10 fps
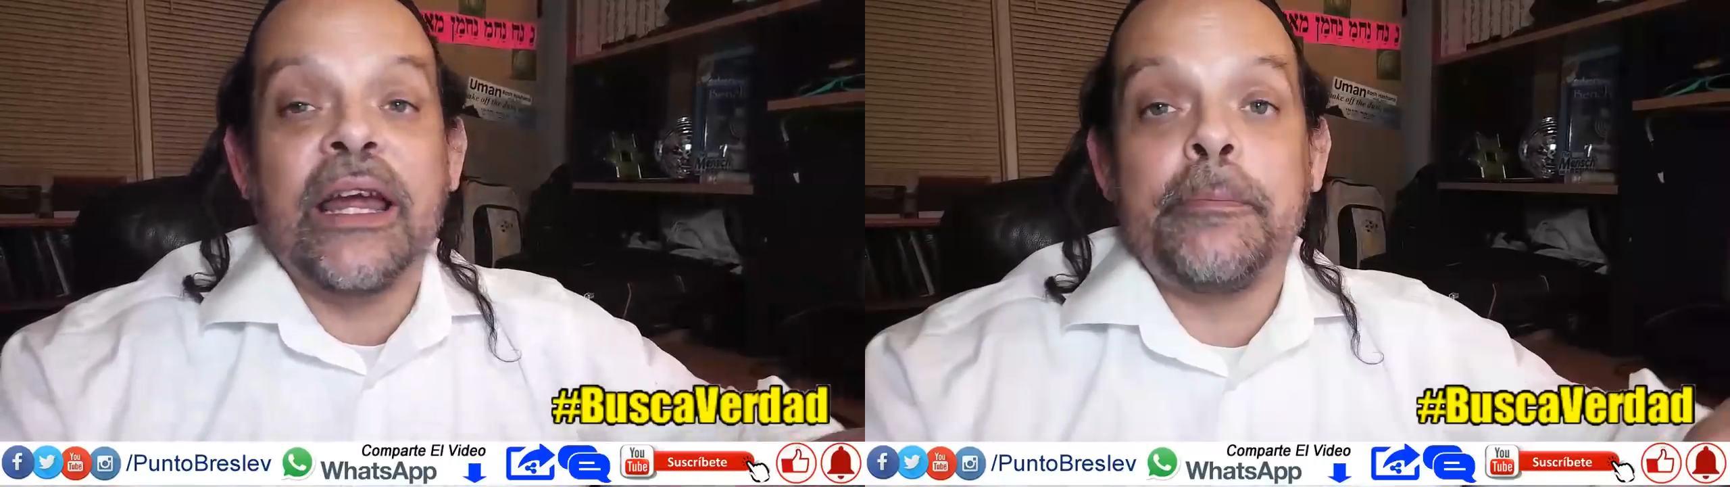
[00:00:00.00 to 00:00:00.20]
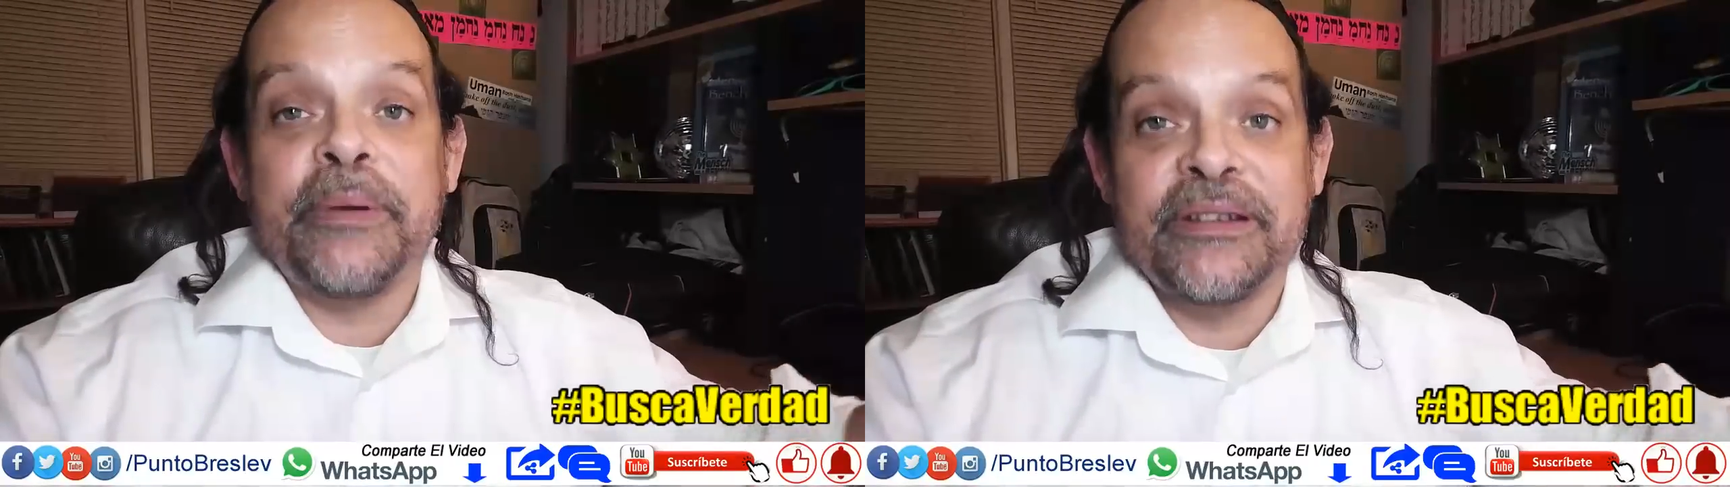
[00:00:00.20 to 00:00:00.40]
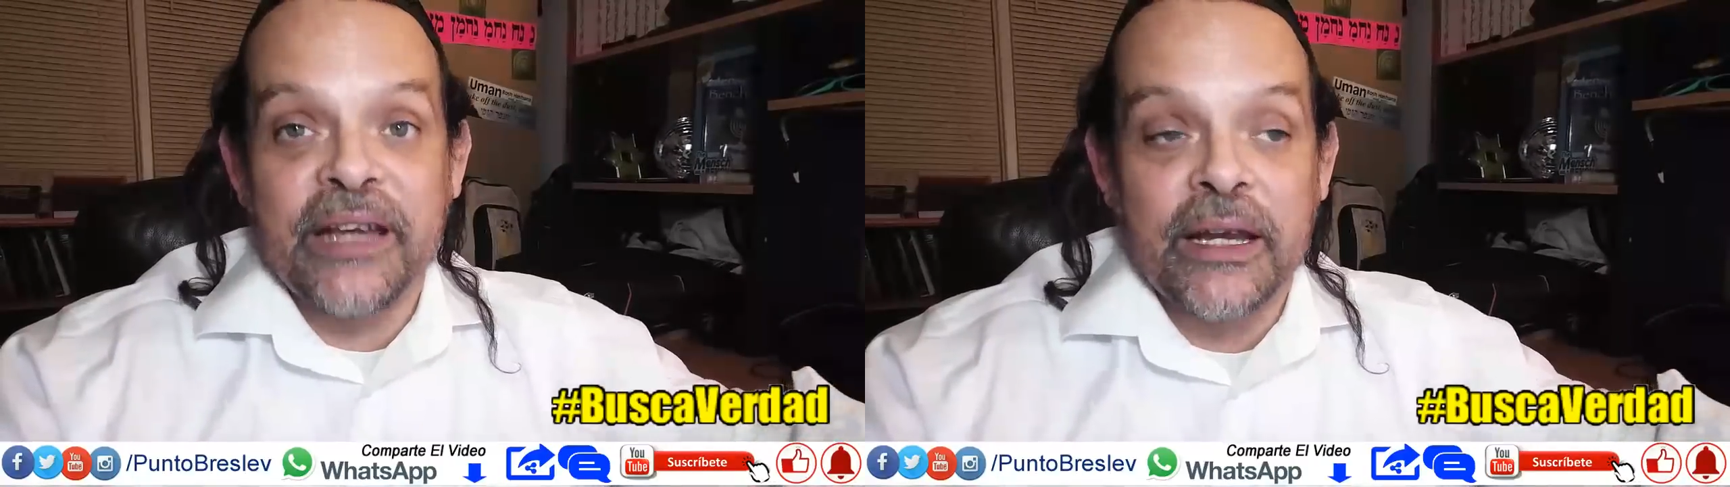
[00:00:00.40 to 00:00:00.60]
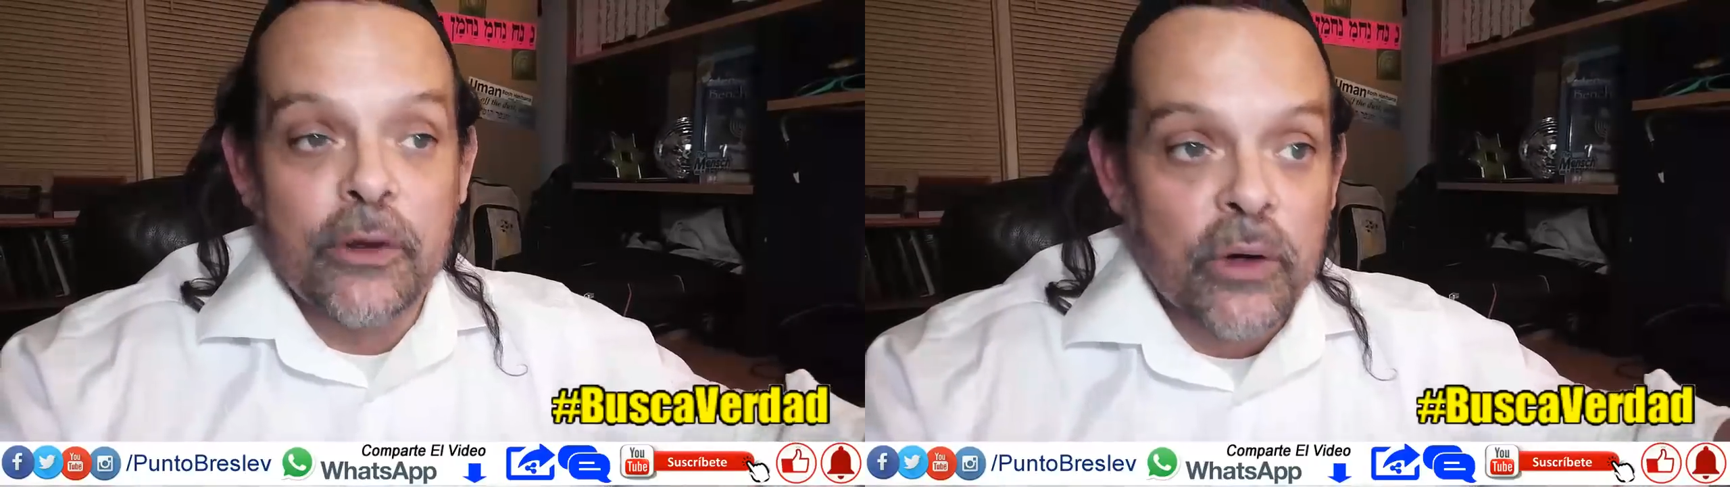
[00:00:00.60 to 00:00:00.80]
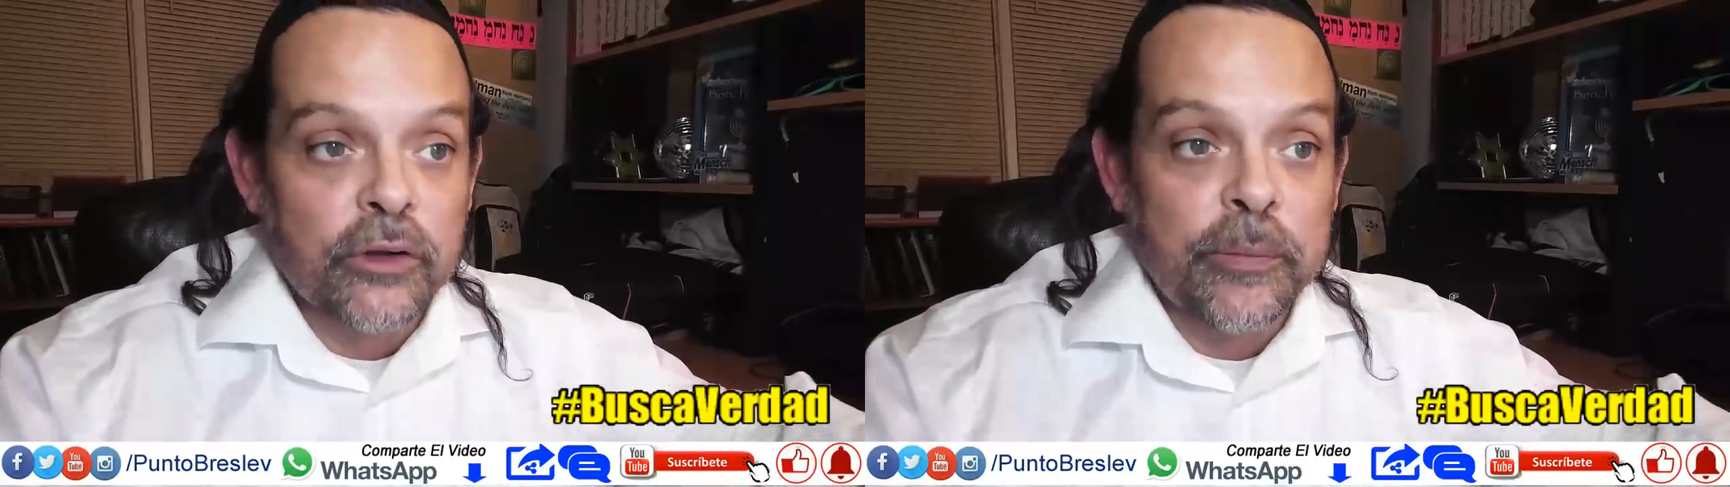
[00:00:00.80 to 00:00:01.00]
especiales,
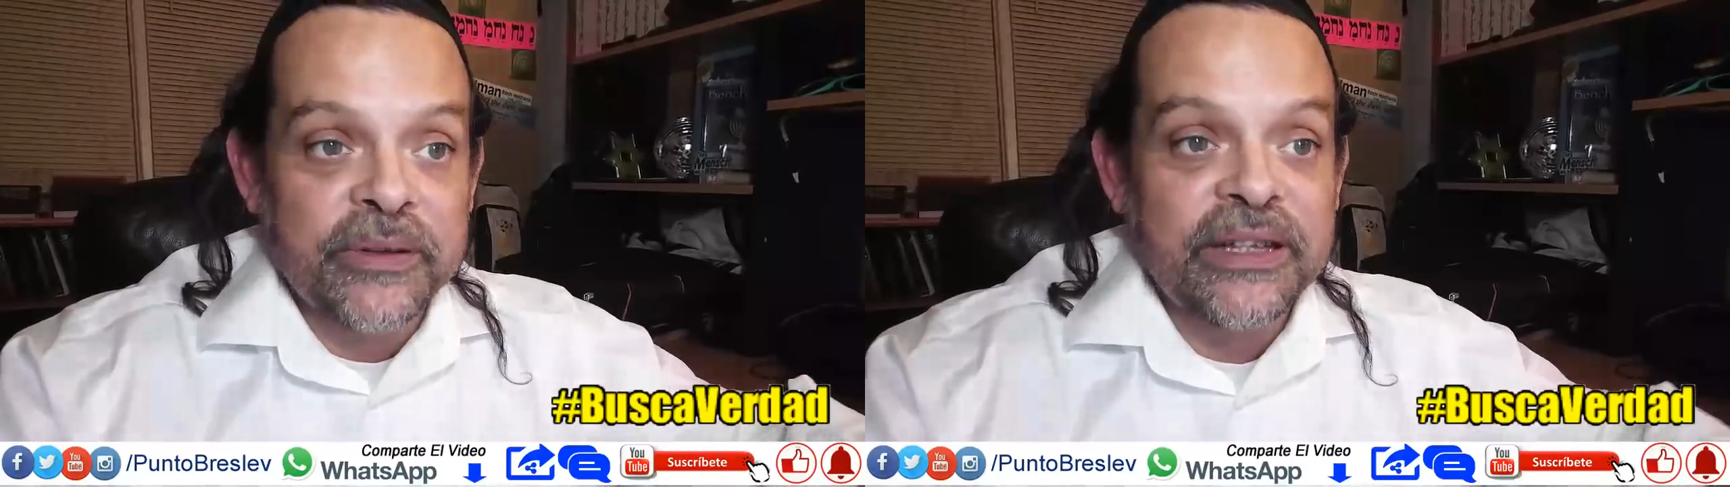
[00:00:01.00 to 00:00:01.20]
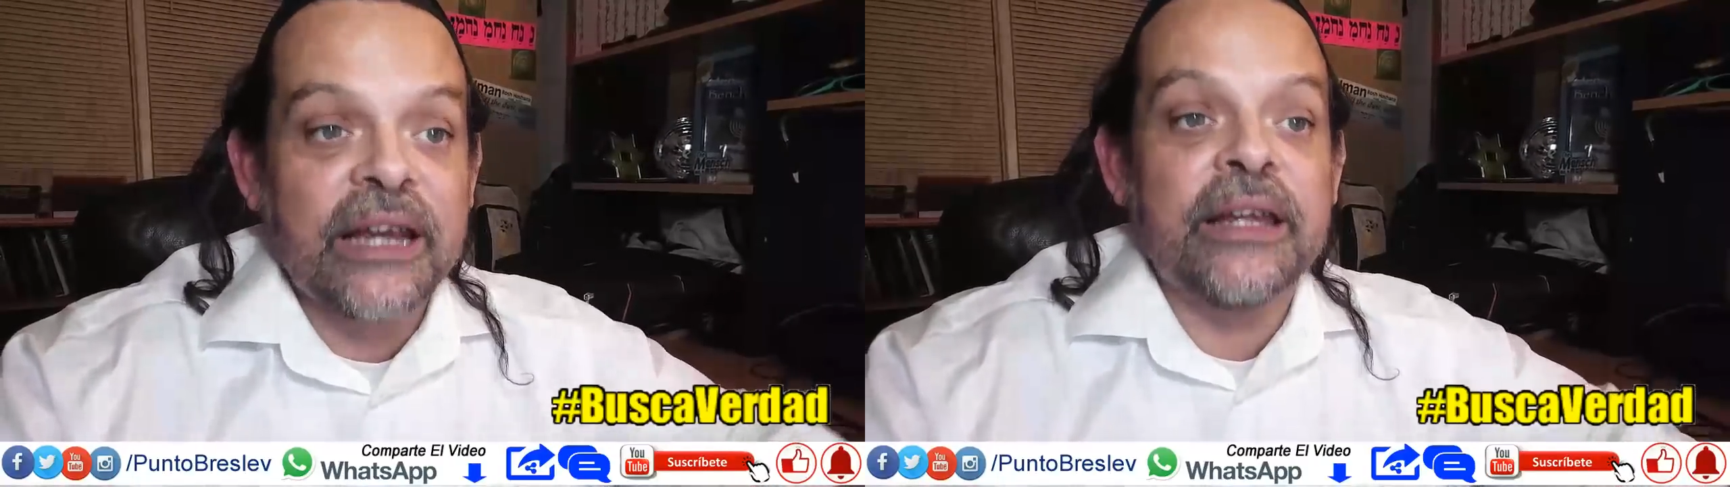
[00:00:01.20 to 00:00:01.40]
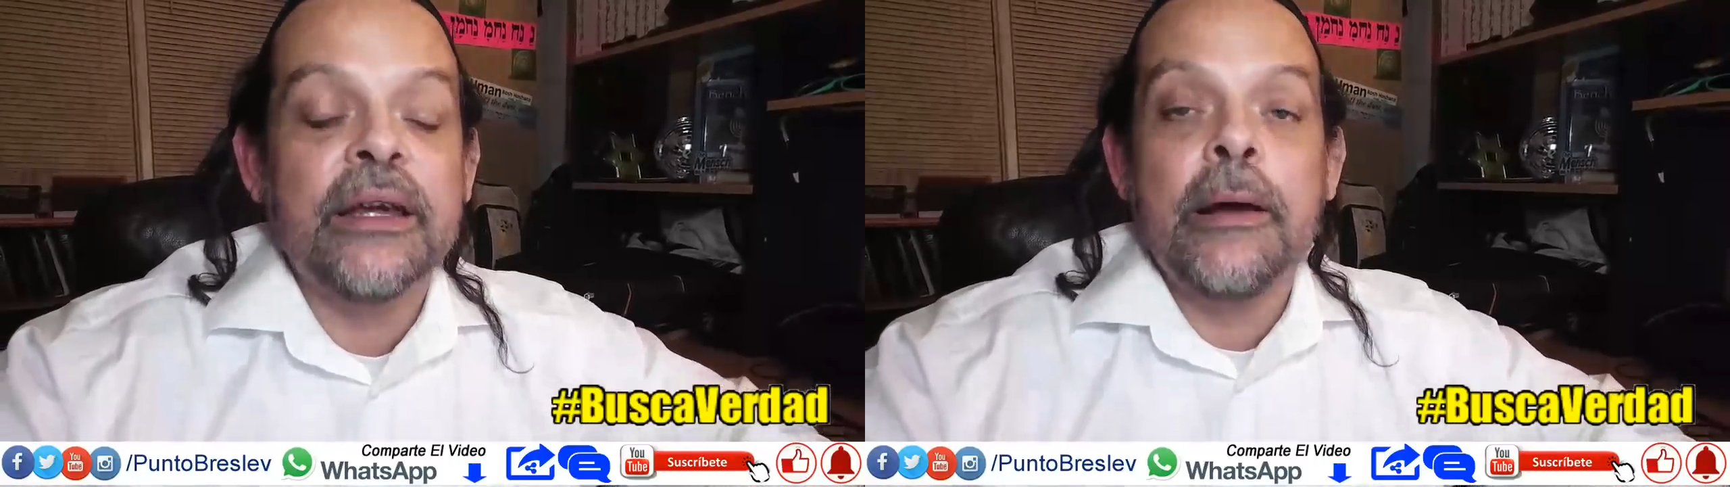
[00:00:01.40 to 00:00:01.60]
cuartos especiales,